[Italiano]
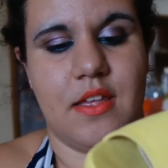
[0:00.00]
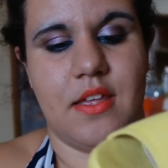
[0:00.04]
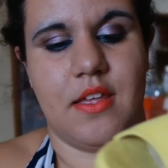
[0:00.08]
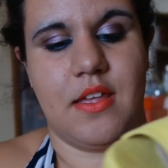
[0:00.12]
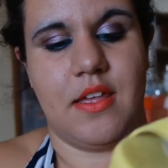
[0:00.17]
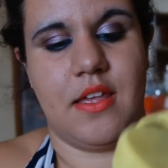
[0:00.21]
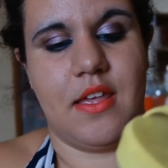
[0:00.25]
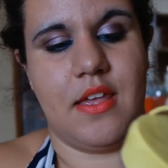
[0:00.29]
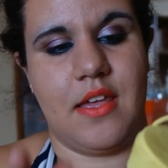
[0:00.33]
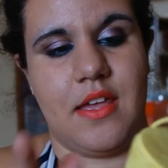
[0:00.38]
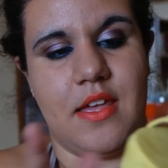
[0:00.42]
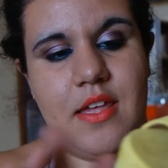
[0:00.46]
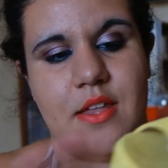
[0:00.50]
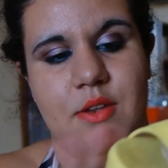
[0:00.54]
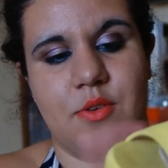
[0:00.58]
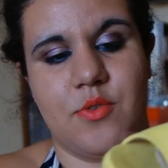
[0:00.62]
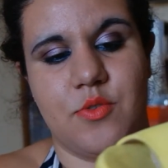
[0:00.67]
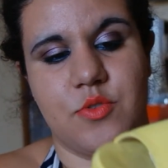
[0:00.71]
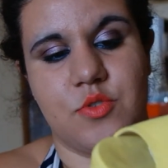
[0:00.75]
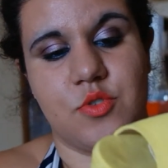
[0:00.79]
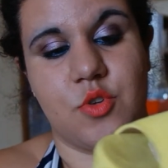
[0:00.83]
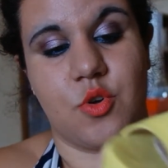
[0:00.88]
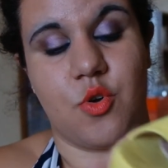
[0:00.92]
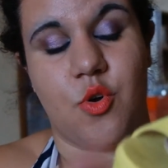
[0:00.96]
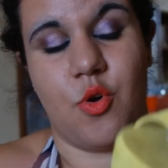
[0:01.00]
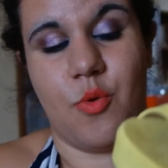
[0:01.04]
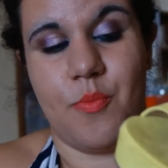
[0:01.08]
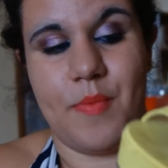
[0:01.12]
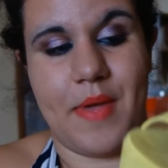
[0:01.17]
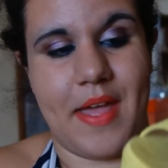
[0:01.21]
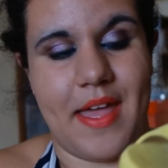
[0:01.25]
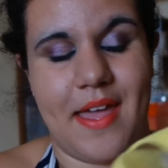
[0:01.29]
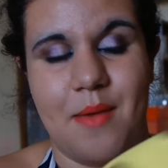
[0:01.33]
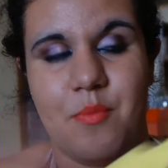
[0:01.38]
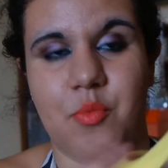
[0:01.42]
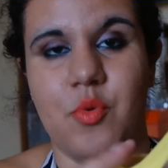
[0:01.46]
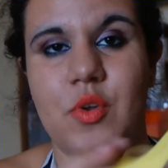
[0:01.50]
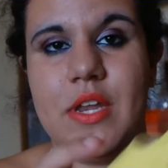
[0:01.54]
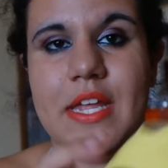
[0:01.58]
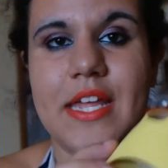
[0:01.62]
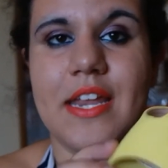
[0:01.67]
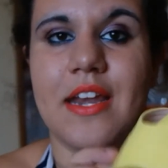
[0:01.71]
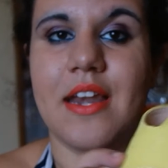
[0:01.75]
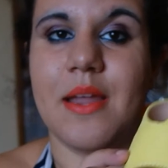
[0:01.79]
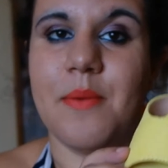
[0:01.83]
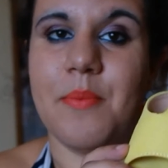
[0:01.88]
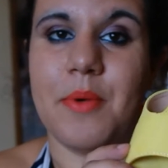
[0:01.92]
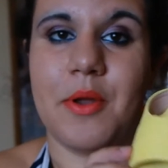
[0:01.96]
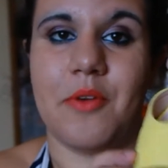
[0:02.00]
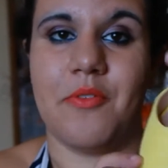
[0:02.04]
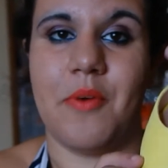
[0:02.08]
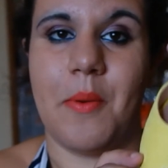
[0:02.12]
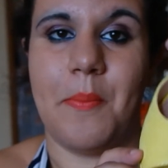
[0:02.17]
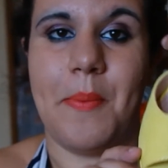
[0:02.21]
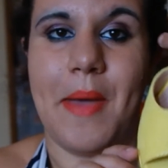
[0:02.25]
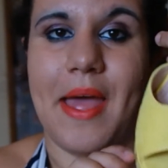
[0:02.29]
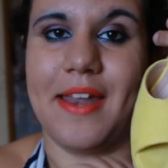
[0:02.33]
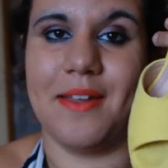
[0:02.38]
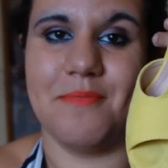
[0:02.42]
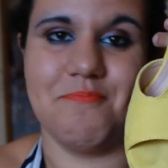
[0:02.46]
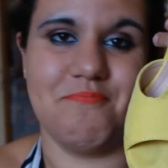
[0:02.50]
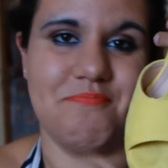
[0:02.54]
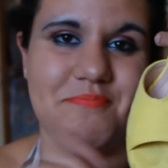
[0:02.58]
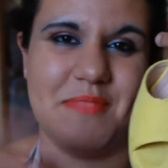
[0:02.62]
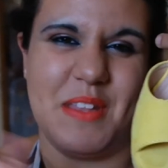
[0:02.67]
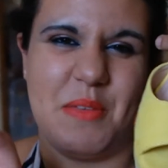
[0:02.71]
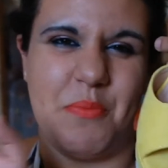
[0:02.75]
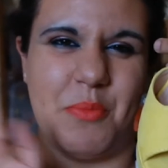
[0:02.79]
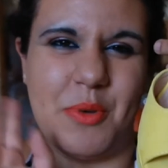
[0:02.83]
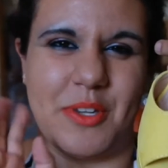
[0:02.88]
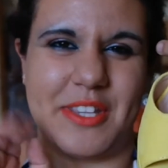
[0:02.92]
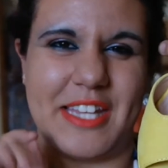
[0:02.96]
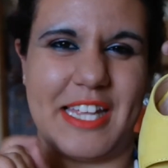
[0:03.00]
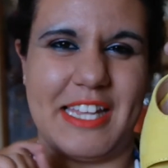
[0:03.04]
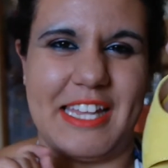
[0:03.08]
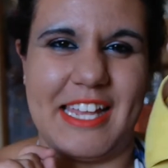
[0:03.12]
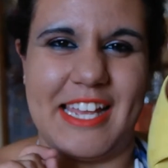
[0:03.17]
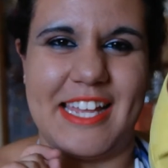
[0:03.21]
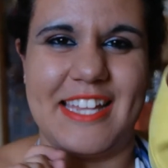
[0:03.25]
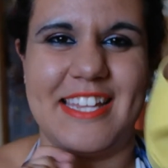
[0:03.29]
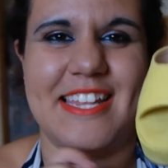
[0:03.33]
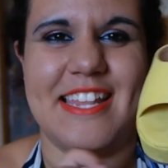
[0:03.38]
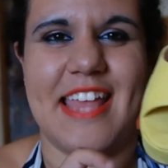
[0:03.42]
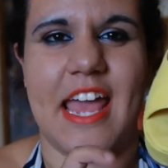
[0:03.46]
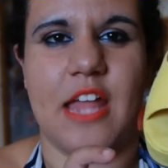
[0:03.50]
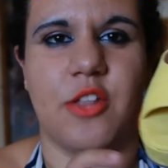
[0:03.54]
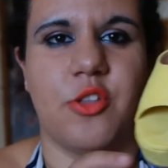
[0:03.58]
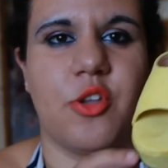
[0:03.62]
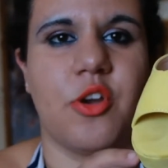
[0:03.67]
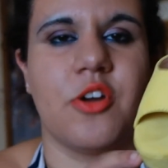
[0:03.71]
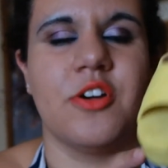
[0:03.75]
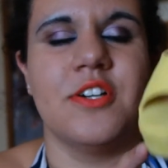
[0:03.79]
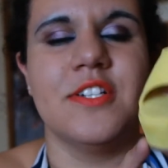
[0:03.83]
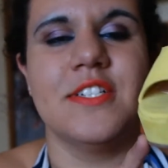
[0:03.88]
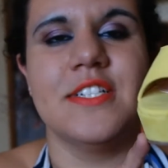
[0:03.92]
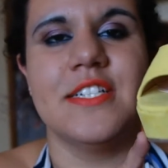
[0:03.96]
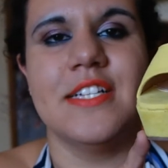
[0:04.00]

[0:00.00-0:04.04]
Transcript: e non so come pulirle però vabbè l'importante è che di dietro